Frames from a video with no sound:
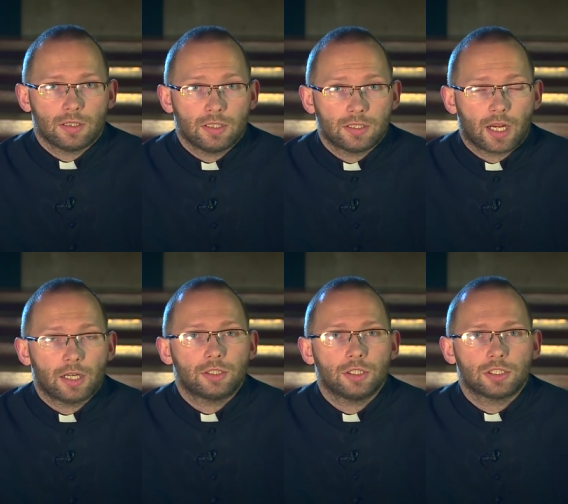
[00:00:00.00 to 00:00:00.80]

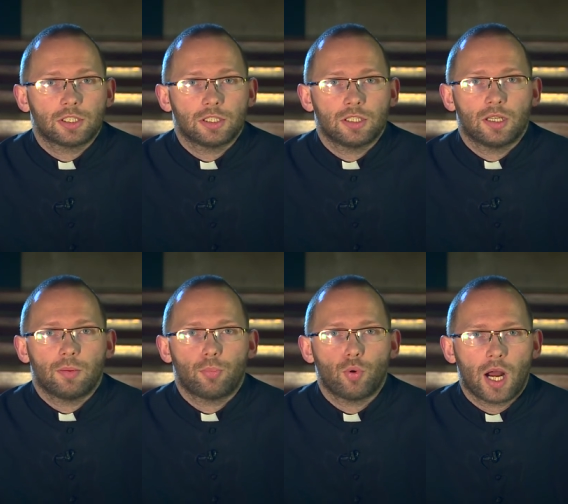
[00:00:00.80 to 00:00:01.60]
Izraelczycy
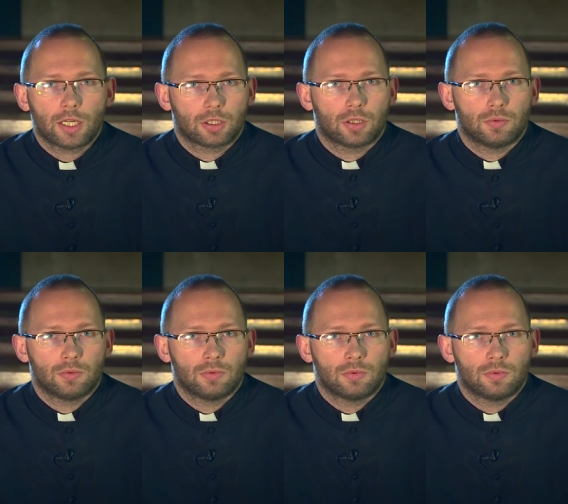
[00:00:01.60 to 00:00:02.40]

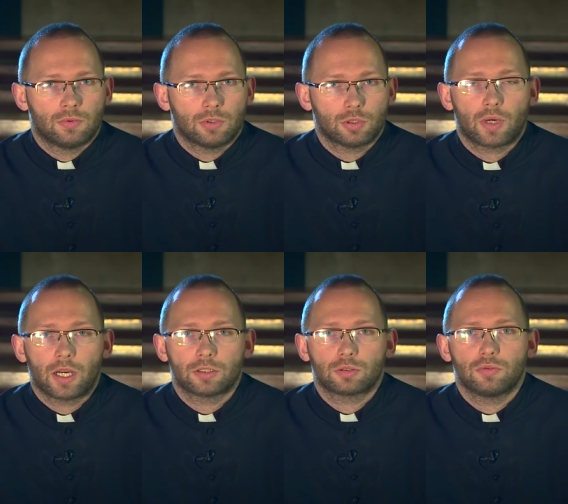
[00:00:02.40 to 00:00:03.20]
płaczą,
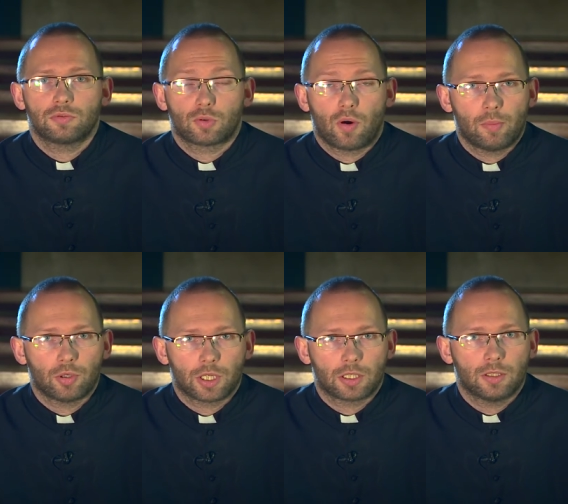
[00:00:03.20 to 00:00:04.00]
słuchając Słowa
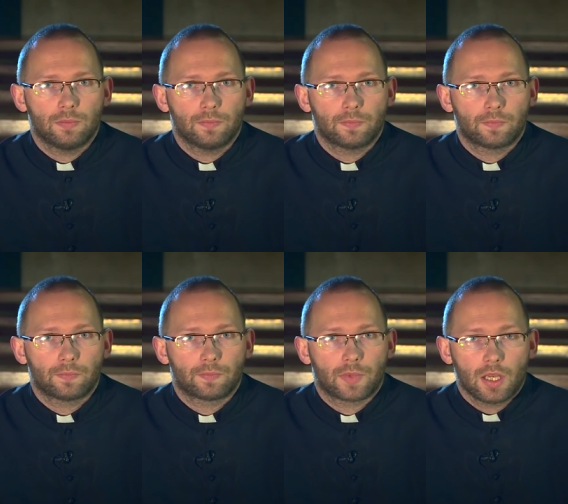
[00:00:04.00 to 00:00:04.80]
Bożego.
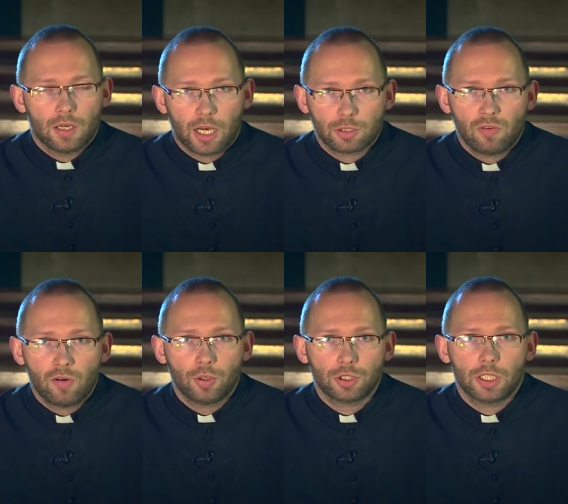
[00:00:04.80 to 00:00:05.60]
A
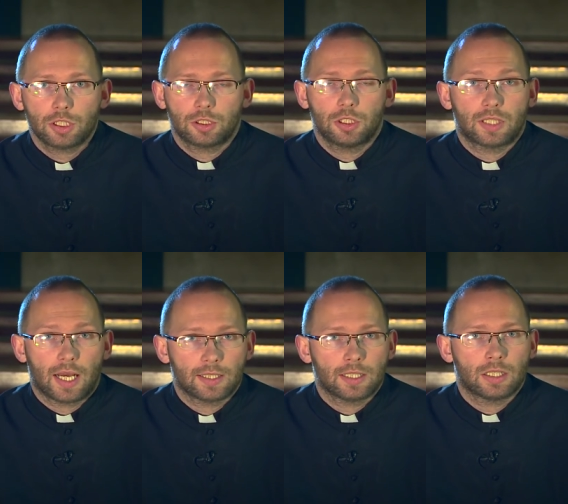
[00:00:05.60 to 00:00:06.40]
Słowo Boże jest
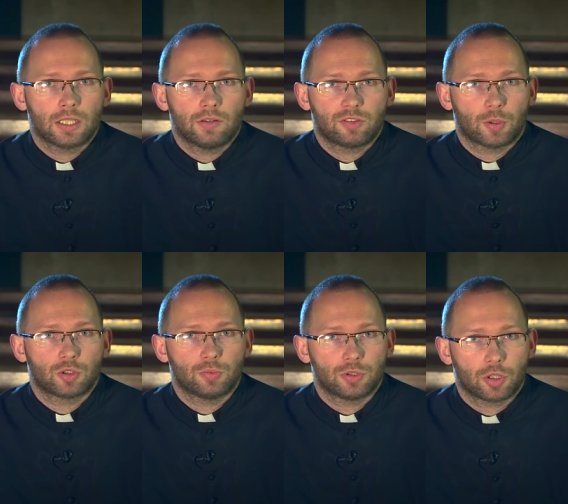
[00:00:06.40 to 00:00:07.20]
czytane w
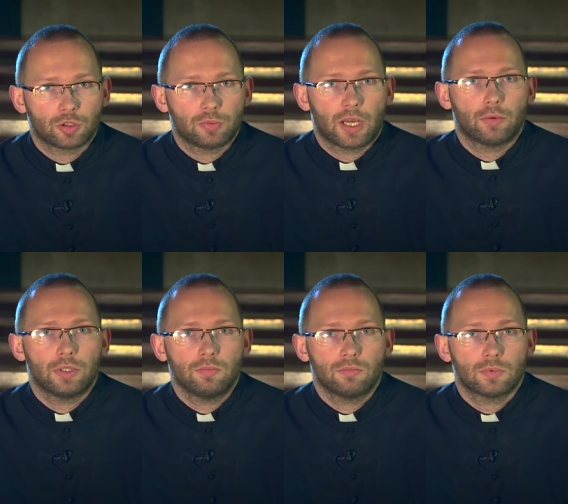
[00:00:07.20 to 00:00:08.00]
sposób
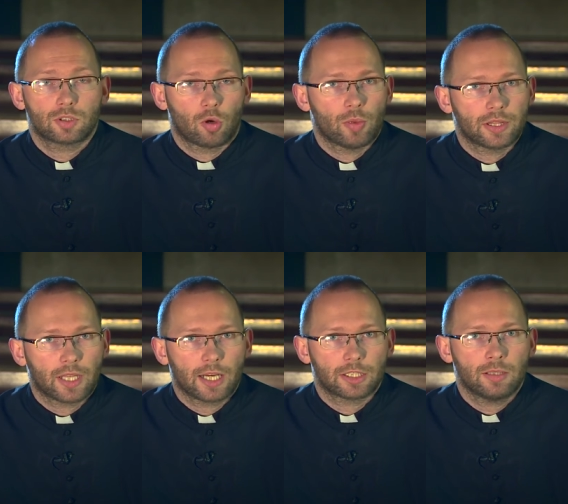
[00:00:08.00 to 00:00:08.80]
zrozumiały, z
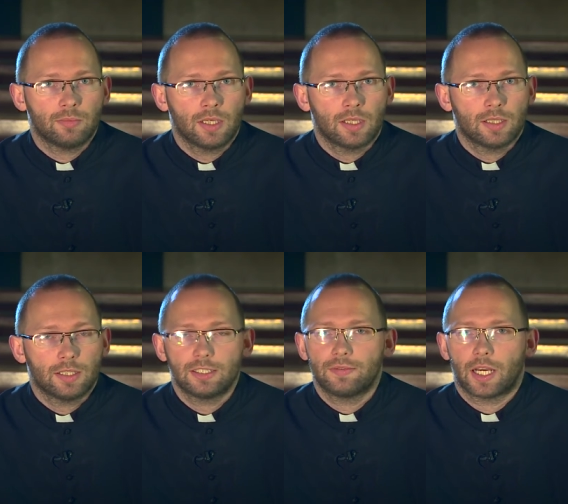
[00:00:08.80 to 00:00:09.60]
komentarzem,
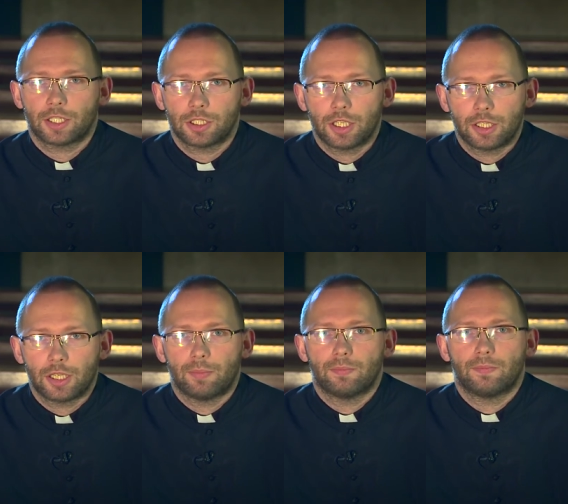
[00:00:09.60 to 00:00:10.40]
z
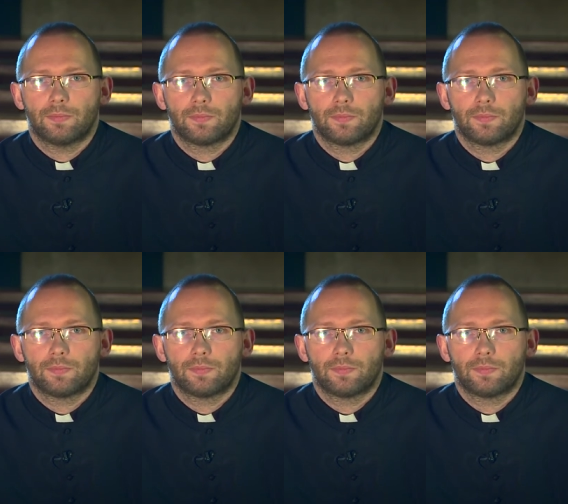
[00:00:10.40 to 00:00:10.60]
wyjaśnieniem.